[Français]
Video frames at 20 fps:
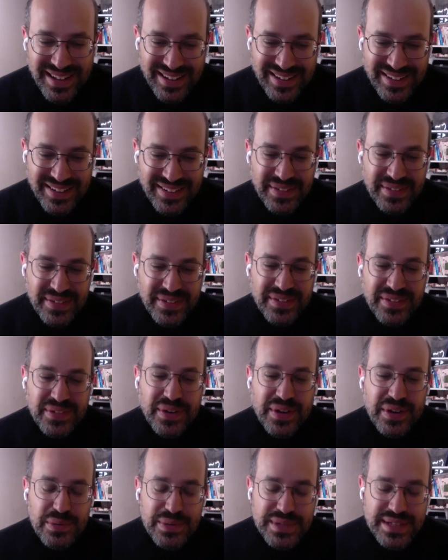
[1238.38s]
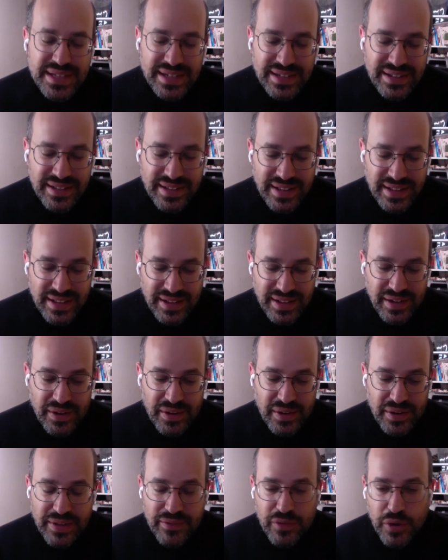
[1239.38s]
euh, de, de réussir,
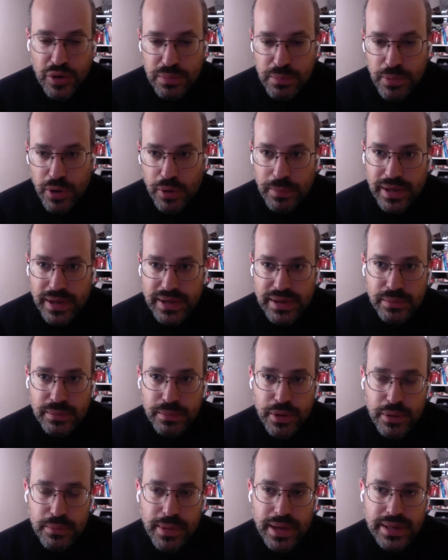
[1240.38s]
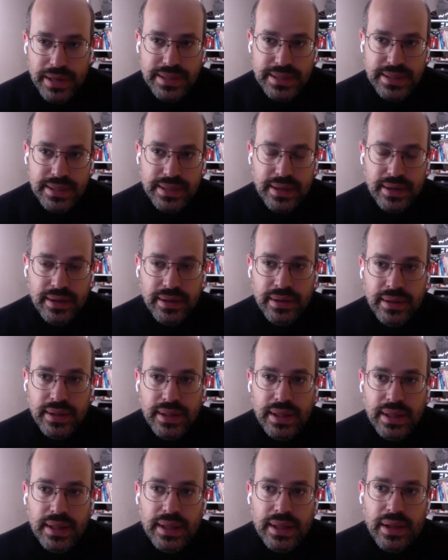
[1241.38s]
euh, d'avoir une, une, bonne marge, etc.
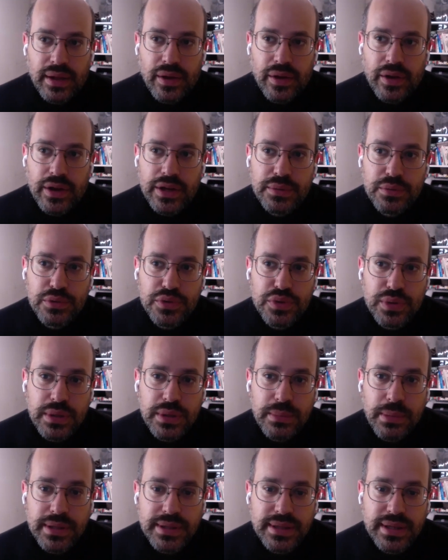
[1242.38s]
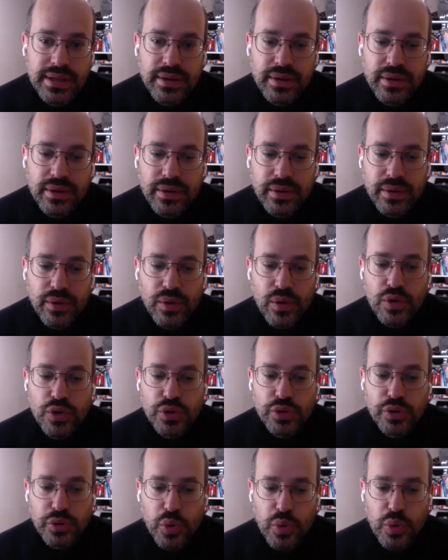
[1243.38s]
Euh, et je me suis dit, ben tiens, euh, au lieu
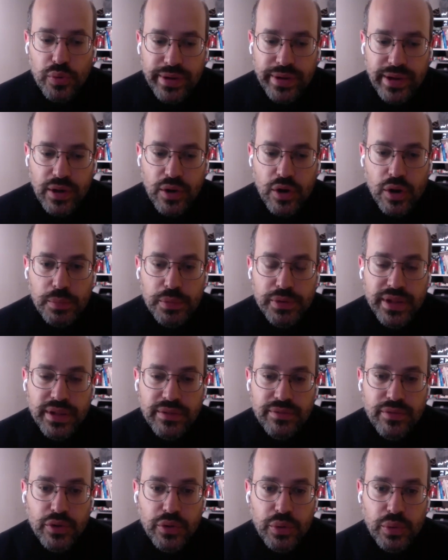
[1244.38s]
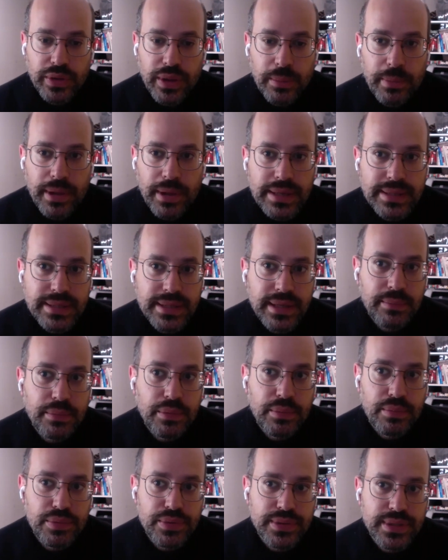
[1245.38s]
de trouver de l'or, peut-être vendons des pelles, c'est un
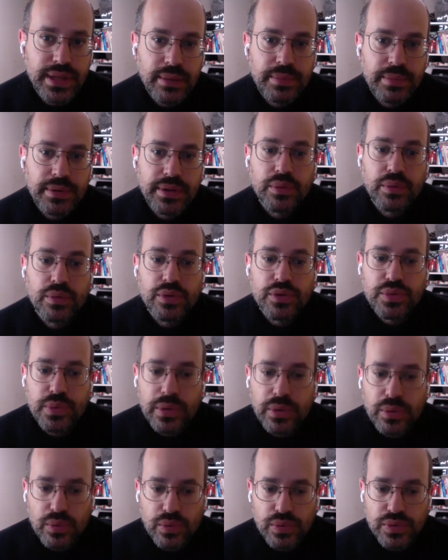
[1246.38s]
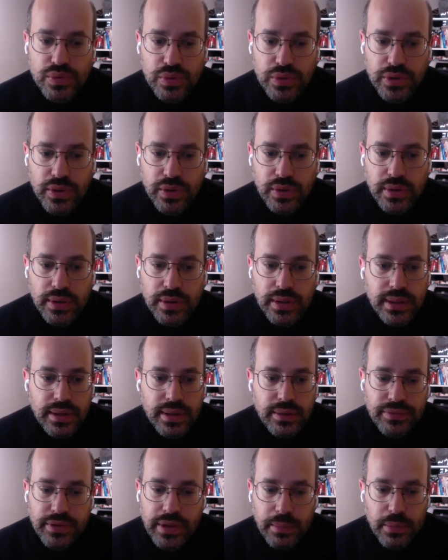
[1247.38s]
peu plus simple. Et donc euh, soyons consultants
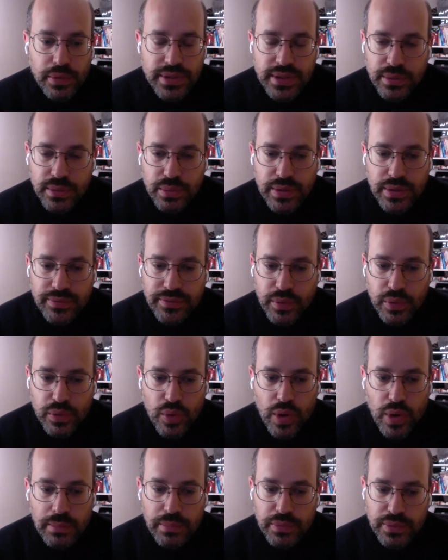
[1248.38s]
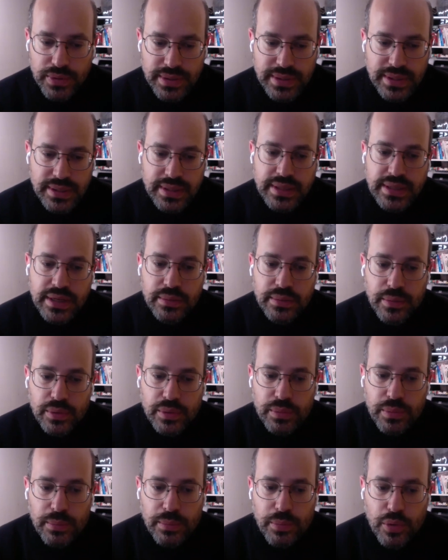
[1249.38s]
et finalement c'est tout à fait honorable. Donc ça c'était déjà
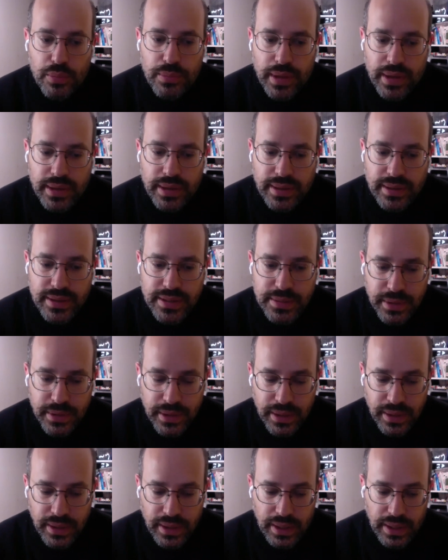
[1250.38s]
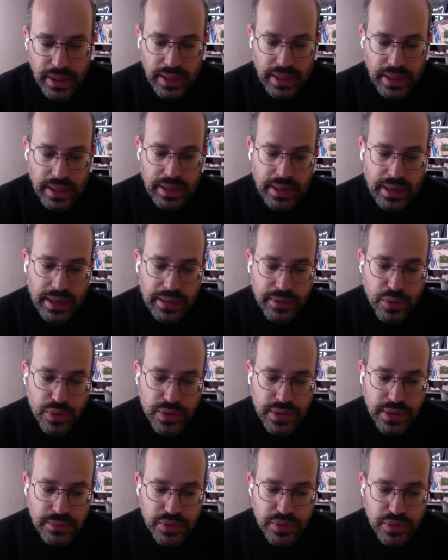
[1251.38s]
un premier état d'esprit. La
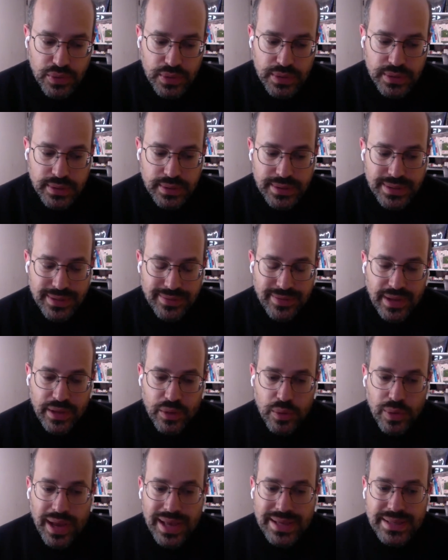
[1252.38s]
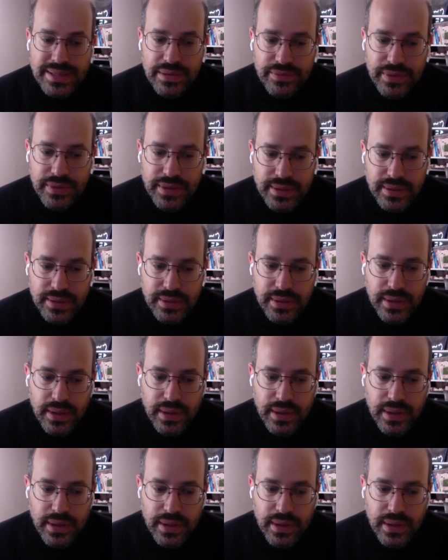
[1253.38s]
deuxième chose, c'est vrai que assez vite,